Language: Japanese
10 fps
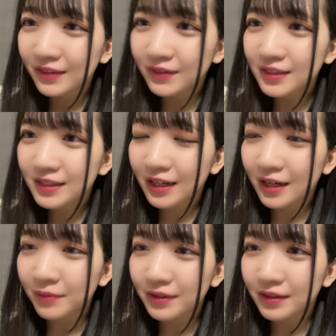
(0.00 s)
乗り継ぎが
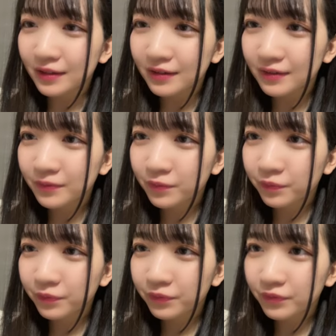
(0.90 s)
かみてた
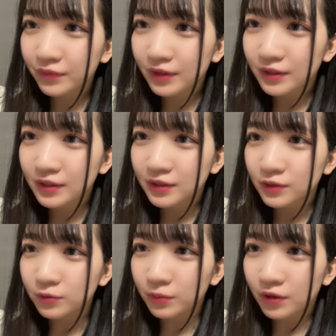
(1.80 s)

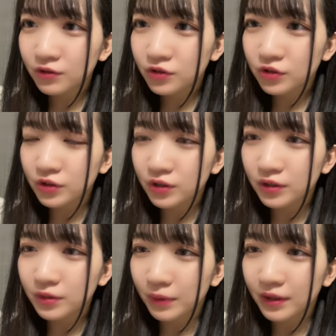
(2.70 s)
素晴らしい
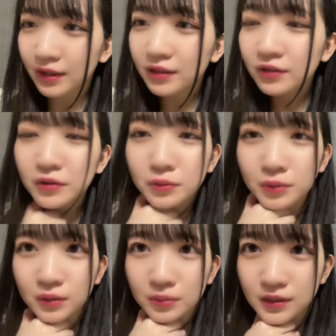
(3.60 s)
別れの
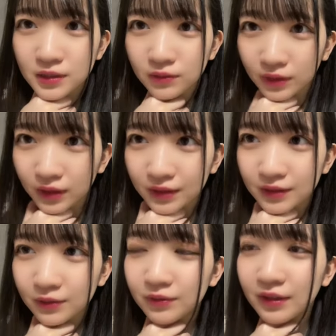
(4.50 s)
キューブ厳しいよね
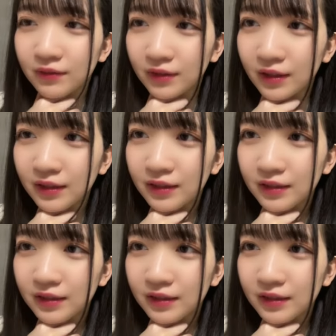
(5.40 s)
そうだよね